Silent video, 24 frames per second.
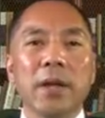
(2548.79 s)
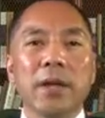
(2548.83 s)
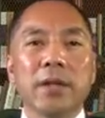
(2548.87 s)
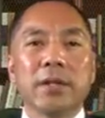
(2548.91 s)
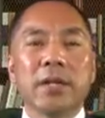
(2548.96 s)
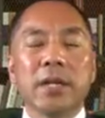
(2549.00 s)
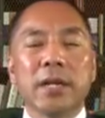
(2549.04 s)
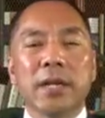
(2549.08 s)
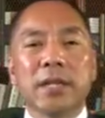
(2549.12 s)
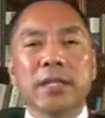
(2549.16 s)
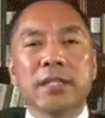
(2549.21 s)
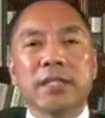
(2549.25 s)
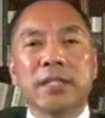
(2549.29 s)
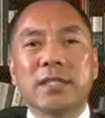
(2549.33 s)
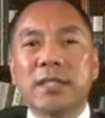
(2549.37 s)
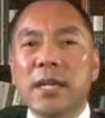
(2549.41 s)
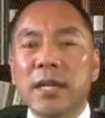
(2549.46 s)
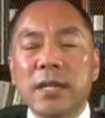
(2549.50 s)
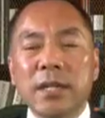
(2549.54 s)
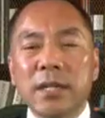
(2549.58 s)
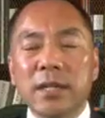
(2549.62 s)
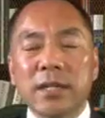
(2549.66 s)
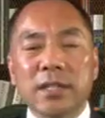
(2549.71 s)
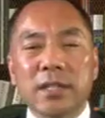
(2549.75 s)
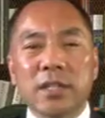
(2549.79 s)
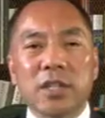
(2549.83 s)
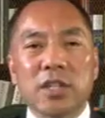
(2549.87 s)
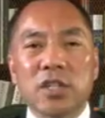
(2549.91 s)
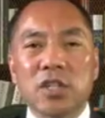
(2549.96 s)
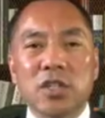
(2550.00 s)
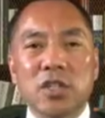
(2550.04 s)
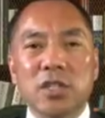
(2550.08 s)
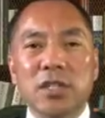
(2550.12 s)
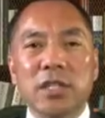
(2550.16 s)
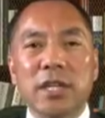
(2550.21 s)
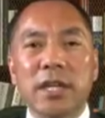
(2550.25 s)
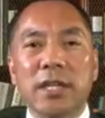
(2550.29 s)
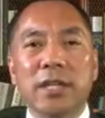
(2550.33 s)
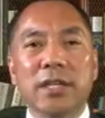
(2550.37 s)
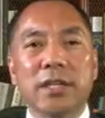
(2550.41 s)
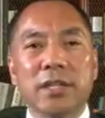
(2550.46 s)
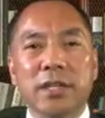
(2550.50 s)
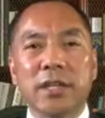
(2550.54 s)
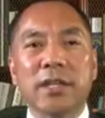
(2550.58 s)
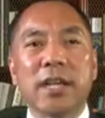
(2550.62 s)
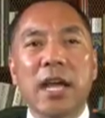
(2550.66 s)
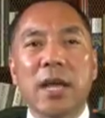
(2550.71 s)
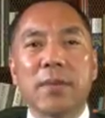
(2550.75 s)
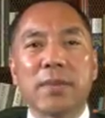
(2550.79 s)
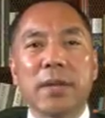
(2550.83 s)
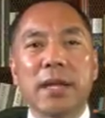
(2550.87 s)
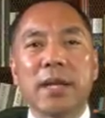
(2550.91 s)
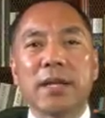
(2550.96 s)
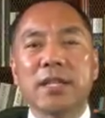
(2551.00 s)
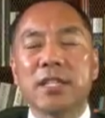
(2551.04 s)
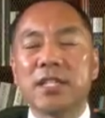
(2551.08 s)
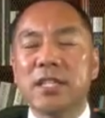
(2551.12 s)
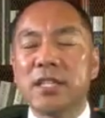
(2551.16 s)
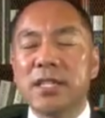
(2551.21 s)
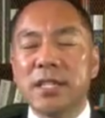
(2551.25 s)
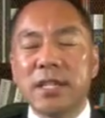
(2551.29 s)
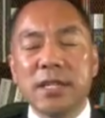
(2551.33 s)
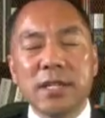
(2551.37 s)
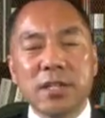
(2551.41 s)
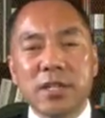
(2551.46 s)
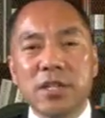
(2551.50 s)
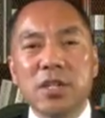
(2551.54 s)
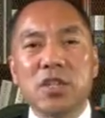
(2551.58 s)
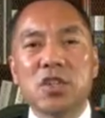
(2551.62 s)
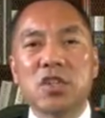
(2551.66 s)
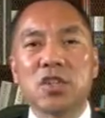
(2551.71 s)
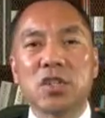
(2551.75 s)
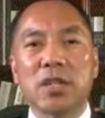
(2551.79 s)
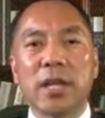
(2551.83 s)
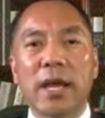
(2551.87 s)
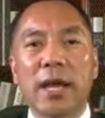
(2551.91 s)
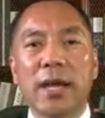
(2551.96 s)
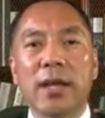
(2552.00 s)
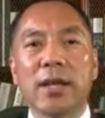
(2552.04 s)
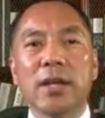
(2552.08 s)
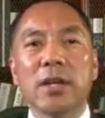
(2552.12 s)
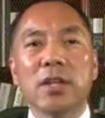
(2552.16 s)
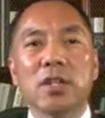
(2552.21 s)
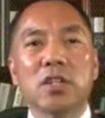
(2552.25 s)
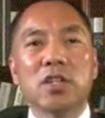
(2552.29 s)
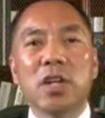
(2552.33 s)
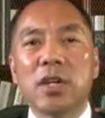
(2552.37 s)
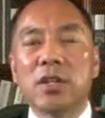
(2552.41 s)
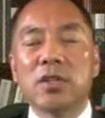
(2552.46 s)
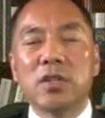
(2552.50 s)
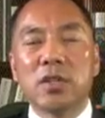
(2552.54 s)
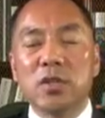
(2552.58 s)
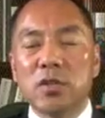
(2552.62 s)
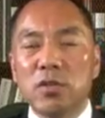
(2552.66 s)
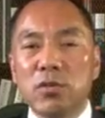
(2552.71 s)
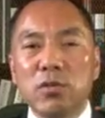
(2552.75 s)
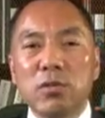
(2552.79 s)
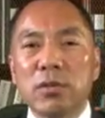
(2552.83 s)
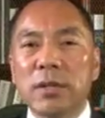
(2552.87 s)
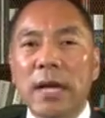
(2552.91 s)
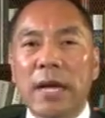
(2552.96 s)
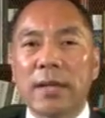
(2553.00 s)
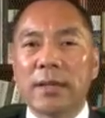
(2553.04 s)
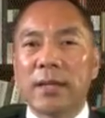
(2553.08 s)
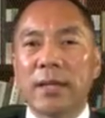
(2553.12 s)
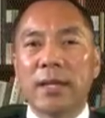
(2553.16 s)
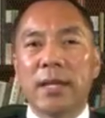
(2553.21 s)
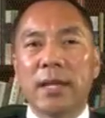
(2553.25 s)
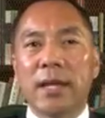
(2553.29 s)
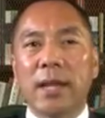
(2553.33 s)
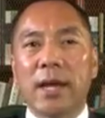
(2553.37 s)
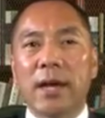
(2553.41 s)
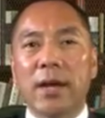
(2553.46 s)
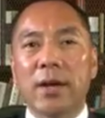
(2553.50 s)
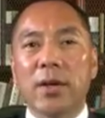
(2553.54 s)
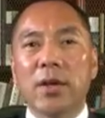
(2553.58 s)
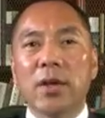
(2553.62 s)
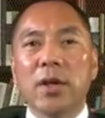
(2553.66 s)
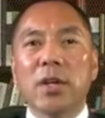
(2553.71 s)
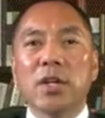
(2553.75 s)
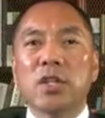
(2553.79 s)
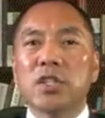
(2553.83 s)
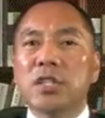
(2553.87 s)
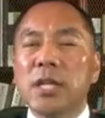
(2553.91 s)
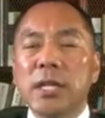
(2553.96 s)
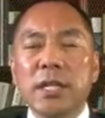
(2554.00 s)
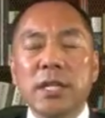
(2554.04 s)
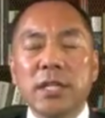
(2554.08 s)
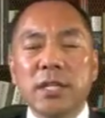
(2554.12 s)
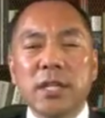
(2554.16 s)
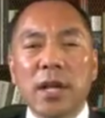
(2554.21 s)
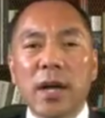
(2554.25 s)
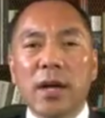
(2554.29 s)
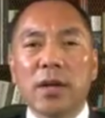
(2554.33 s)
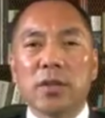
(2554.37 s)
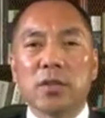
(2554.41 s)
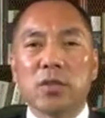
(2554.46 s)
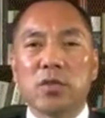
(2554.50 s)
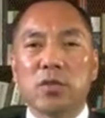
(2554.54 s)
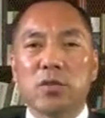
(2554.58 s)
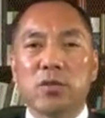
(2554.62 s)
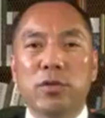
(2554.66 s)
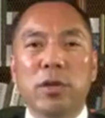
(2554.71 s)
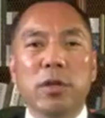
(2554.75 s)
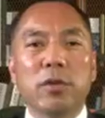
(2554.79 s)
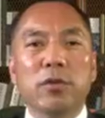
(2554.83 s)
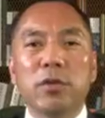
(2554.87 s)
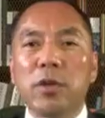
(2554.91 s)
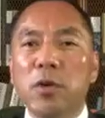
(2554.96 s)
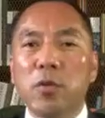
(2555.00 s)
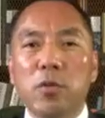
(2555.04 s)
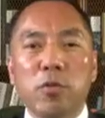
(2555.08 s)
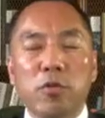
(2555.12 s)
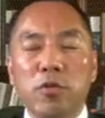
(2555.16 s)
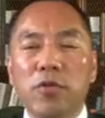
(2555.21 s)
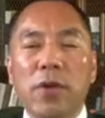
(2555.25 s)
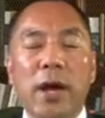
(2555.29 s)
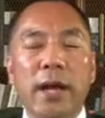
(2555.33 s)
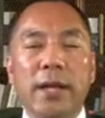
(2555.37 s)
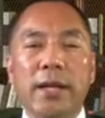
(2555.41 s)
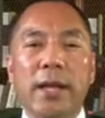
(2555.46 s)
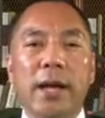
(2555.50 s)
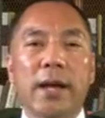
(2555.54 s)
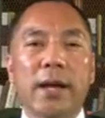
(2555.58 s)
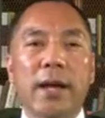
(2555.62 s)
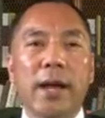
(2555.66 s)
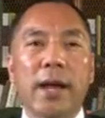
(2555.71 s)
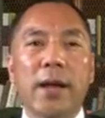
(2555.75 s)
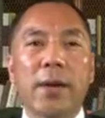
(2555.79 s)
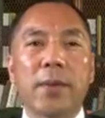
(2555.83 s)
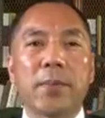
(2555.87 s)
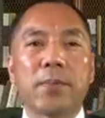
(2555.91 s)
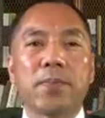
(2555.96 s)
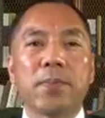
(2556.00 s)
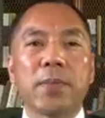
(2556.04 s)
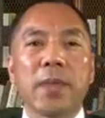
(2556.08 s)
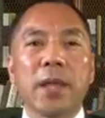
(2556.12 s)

这个真正的这个世界已经改变，信息时代将是巨大的力量，真相绝对无法掩盖。